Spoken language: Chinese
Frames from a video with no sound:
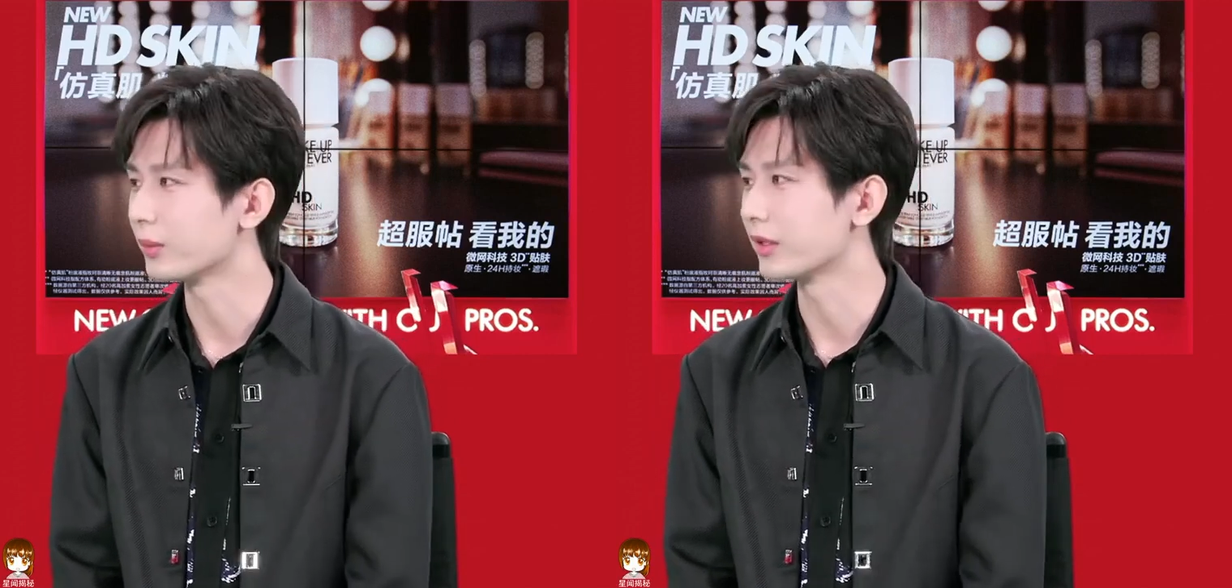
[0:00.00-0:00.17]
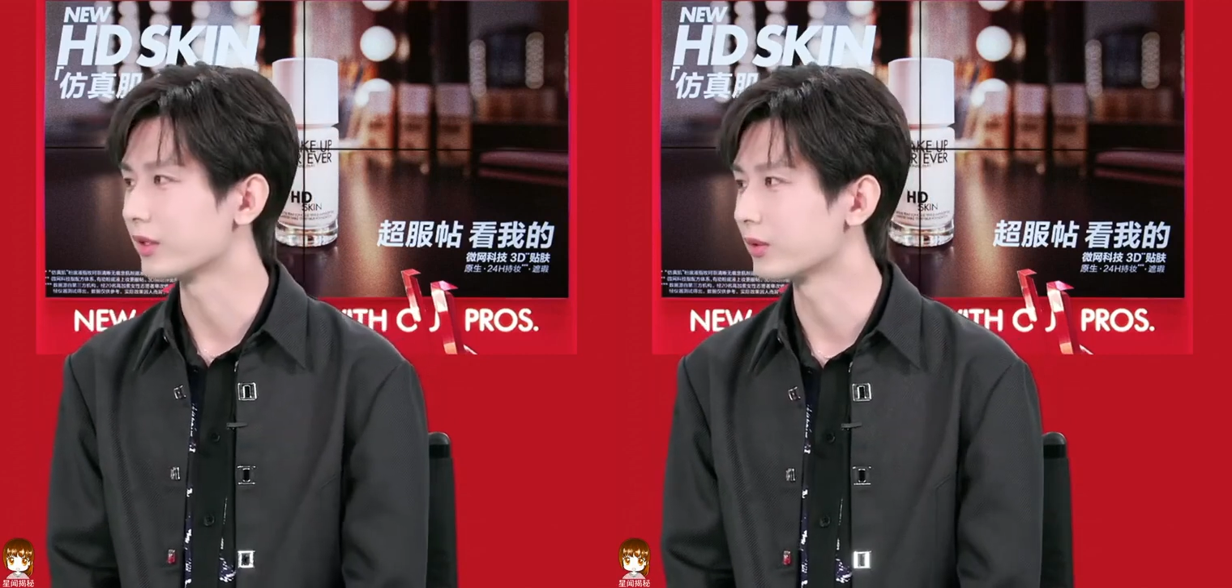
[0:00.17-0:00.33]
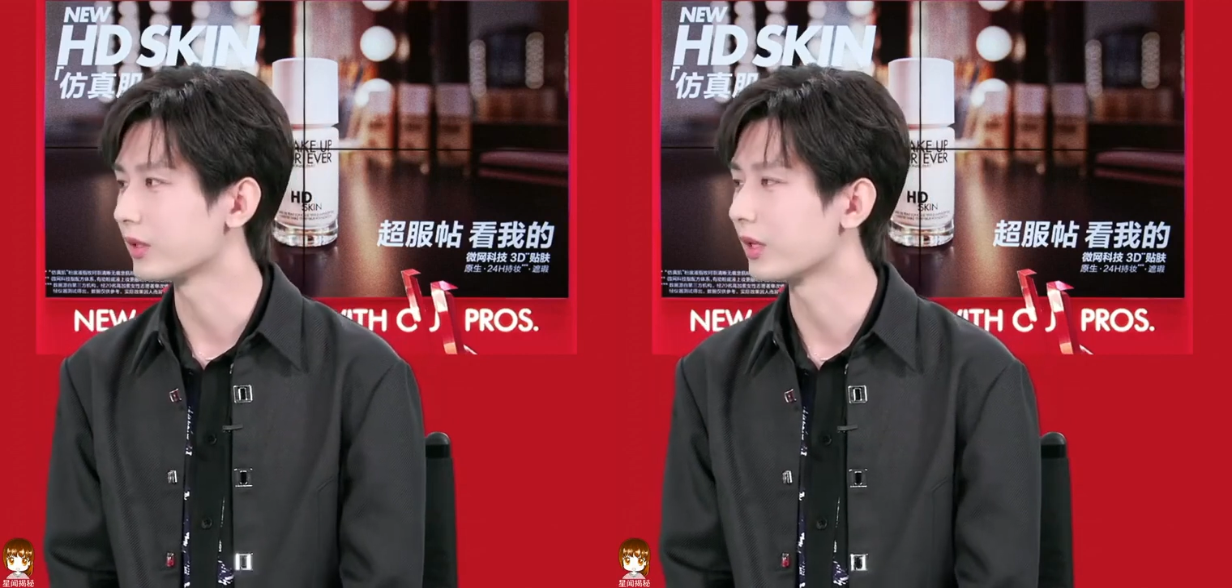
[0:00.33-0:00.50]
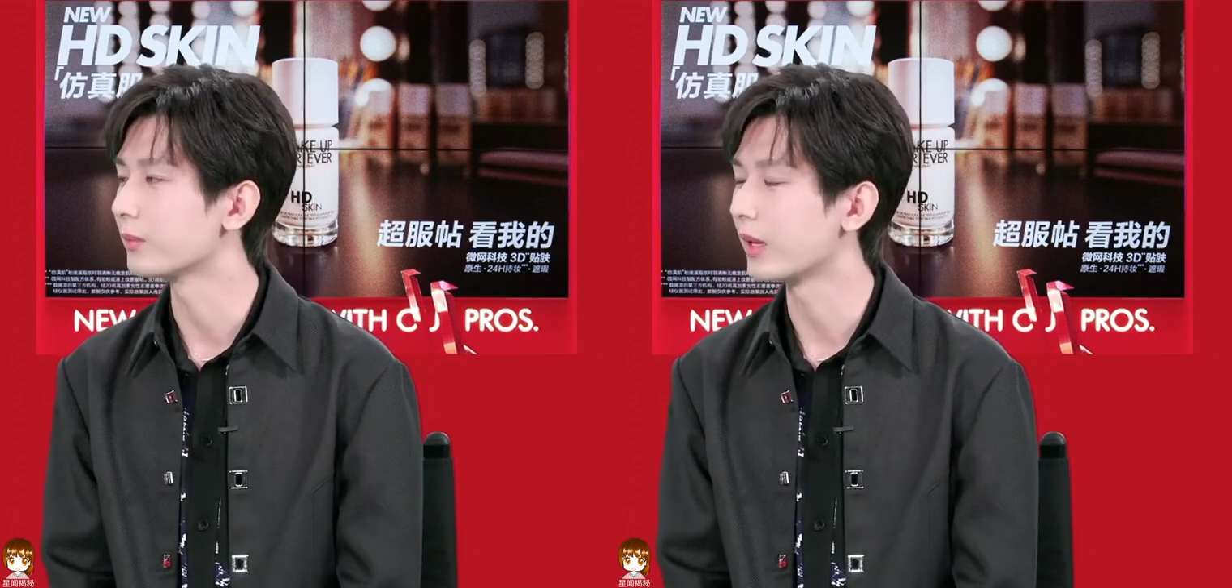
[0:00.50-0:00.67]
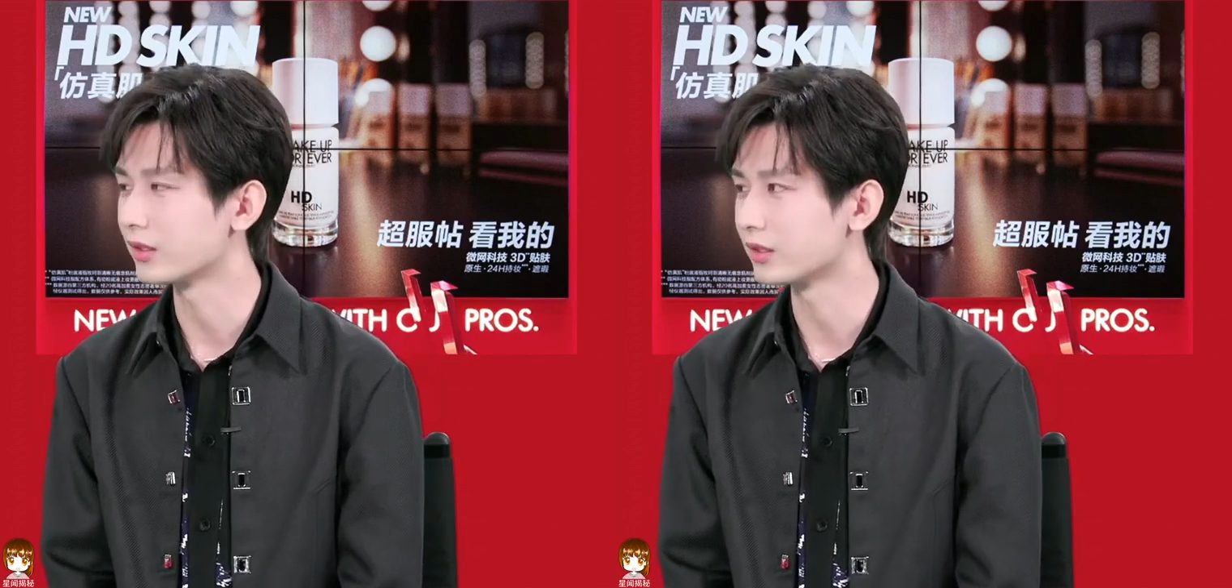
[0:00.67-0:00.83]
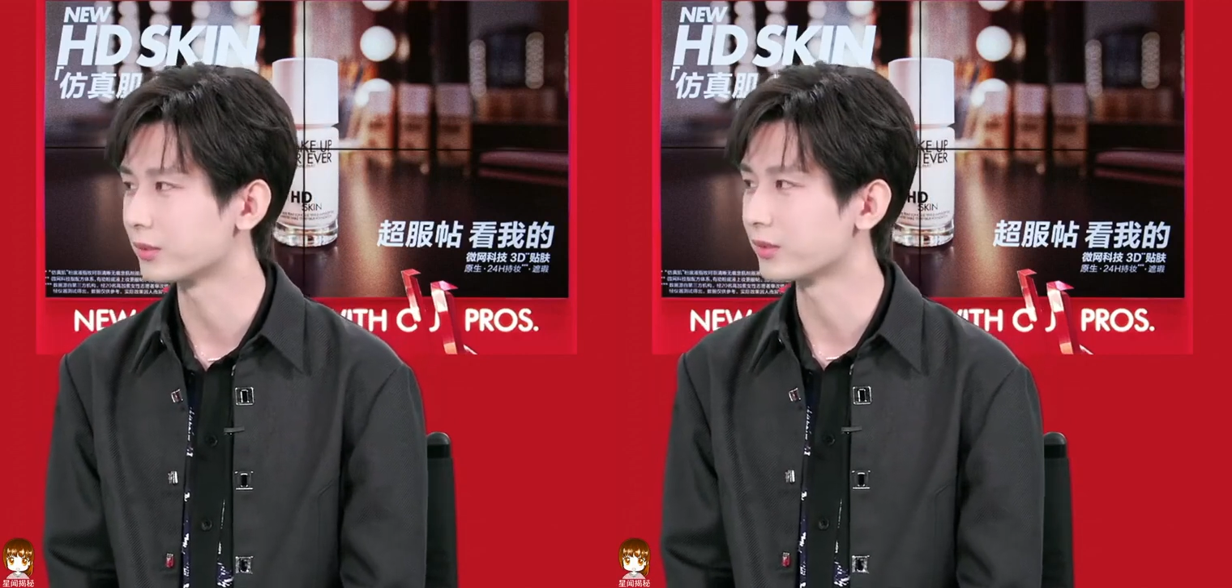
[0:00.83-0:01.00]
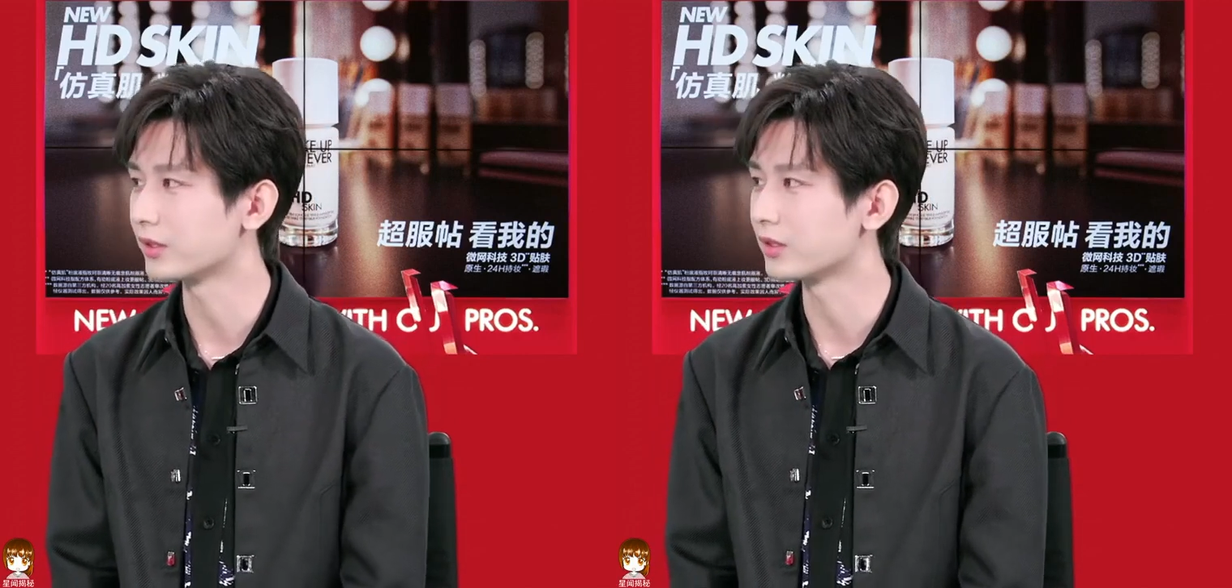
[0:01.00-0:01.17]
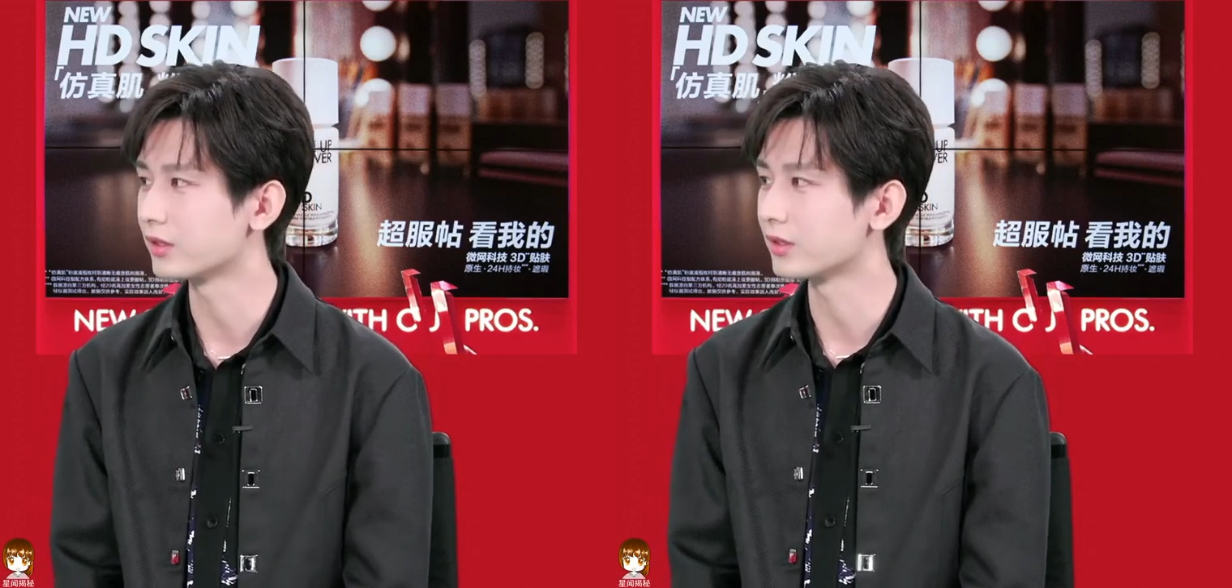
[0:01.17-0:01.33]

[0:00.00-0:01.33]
因为刚拍这部戏，